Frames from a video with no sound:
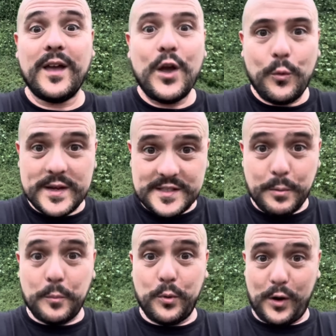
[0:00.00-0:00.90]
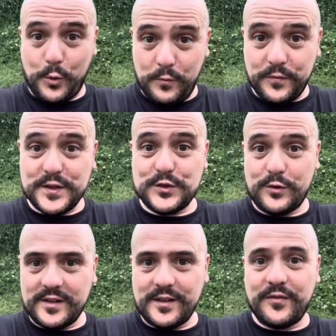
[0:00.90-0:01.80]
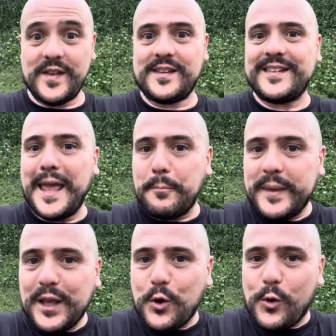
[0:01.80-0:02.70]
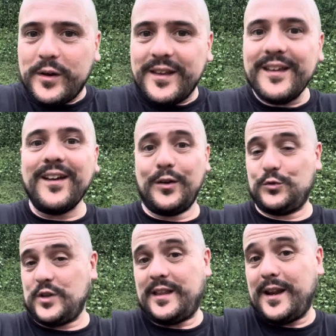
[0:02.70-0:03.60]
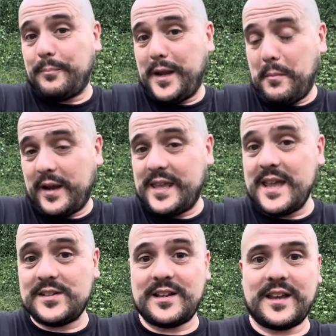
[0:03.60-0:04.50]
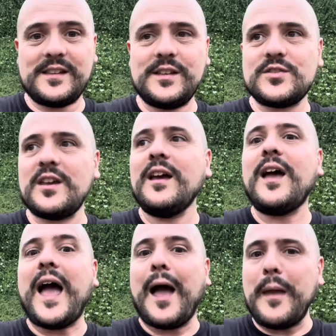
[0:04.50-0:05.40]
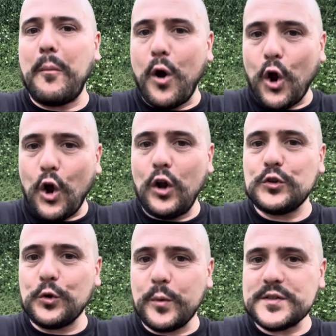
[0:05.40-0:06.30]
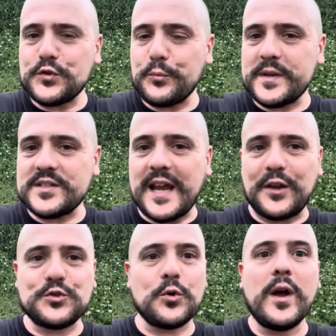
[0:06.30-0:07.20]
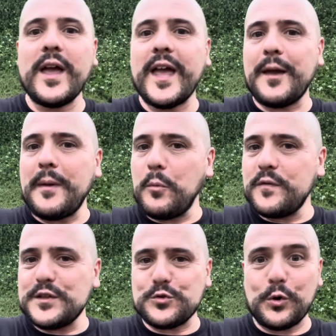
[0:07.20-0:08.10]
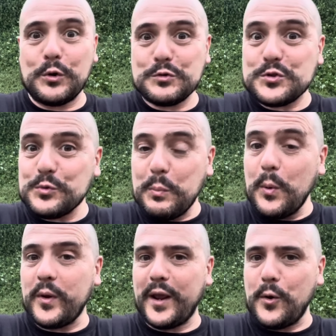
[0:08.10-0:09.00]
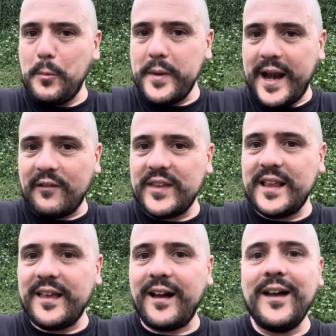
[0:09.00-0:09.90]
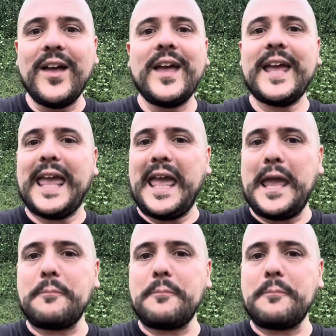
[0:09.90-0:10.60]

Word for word: Questa è proprio la confessione di fede dei piccoli, cioè della prima Chiesa, che dice abbiamo accolto questo messaggio e abbiamo visto con stupore e con meraviglia che